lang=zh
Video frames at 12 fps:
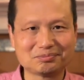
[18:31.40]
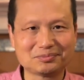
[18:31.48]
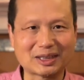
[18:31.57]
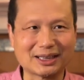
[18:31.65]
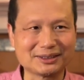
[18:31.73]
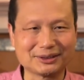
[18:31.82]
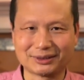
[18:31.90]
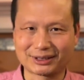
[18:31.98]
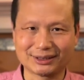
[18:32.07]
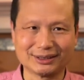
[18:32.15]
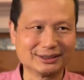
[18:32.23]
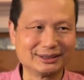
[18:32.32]
那就
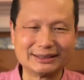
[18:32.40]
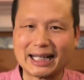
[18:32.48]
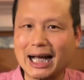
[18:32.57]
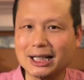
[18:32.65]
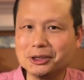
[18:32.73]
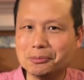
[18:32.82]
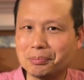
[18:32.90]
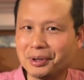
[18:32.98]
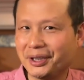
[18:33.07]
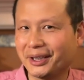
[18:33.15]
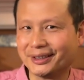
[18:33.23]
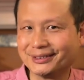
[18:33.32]
是拿一
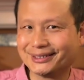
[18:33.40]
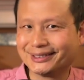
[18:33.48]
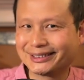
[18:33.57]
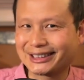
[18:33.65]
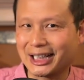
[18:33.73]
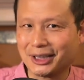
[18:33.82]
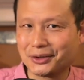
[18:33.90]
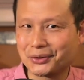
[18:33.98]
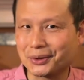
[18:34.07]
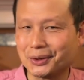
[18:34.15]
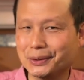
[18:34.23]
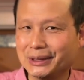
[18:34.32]
篇在
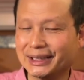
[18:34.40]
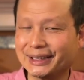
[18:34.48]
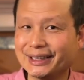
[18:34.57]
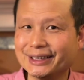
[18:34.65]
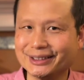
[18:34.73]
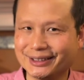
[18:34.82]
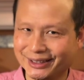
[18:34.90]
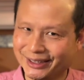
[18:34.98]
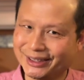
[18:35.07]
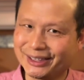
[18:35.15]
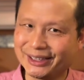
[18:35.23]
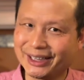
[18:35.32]
所谓的顶级
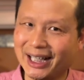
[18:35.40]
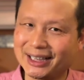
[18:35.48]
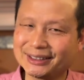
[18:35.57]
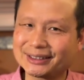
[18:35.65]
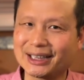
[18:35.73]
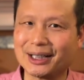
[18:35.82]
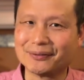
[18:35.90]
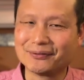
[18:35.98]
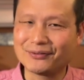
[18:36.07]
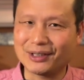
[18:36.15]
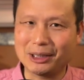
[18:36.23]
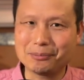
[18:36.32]
期刊上
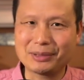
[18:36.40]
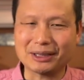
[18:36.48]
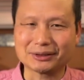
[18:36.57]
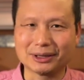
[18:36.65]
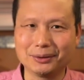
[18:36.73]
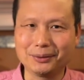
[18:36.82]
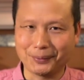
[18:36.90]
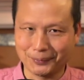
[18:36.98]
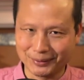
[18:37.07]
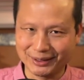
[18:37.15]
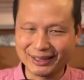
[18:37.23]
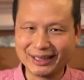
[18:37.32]
发表的论
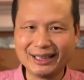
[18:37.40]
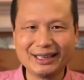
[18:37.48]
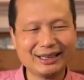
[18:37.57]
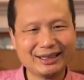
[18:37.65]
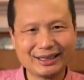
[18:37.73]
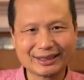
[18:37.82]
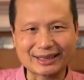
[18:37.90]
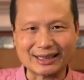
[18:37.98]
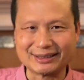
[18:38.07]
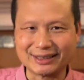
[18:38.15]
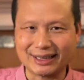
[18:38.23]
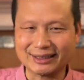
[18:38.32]
文，大
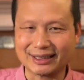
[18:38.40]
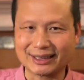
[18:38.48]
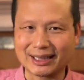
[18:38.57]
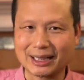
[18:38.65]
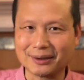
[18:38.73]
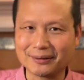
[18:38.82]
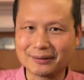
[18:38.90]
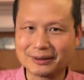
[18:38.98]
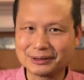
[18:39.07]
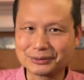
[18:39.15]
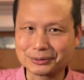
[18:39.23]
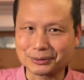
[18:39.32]
家呢来
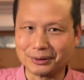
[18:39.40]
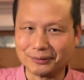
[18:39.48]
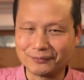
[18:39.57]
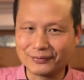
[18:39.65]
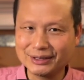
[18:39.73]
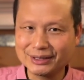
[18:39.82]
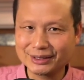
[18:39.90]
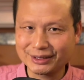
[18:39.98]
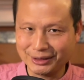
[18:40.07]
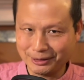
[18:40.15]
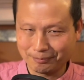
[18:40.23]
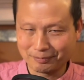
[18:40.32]
做分析，